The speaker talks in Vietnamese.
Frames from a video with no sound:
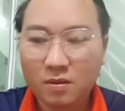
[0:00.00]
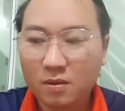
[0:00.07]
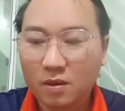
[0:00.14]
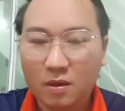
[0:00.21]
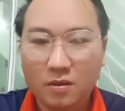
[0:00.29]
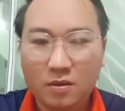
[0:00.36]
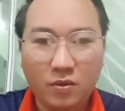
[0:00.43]

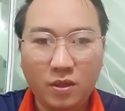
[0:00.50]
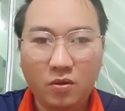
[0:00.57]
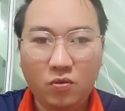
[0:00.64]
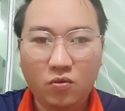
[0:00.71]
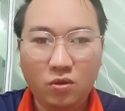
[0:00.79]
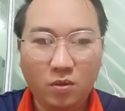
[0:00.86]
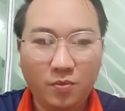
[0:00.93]
à, trong khi
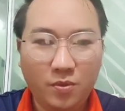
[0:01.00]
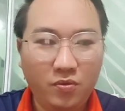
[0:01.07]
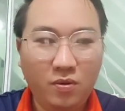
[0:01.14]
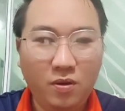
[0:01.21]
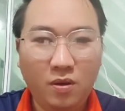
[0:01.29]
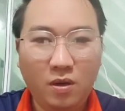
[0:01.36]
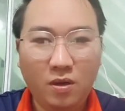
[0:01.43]
đó cũng cho mình
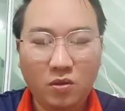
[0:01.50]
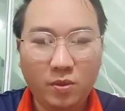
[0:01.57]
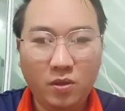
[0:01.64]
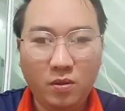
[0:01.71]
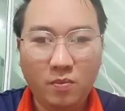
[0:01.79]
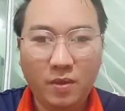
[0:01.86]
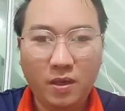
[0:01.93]
nhỏ tụi mình
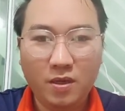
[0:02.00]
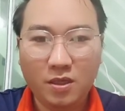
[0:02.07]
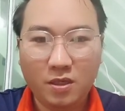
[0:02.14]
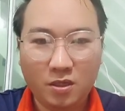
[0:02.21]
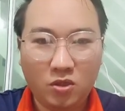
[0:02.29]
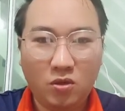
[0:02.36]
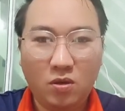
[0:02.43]
nhỏ mẹ là
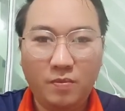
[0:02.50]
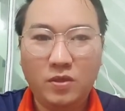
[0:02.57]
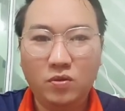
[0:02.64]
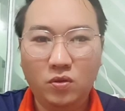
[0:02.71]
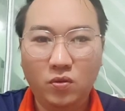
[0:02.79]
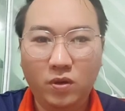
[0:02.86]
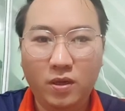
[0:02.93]
chỉnh cho
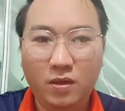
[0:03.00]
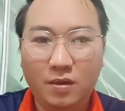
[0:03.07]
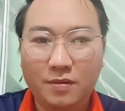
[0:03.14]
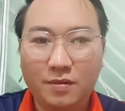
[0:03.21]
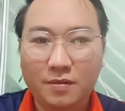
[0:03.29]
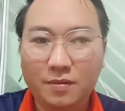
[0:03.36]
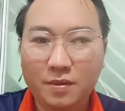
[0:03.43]
máy rơi chuột thế nè,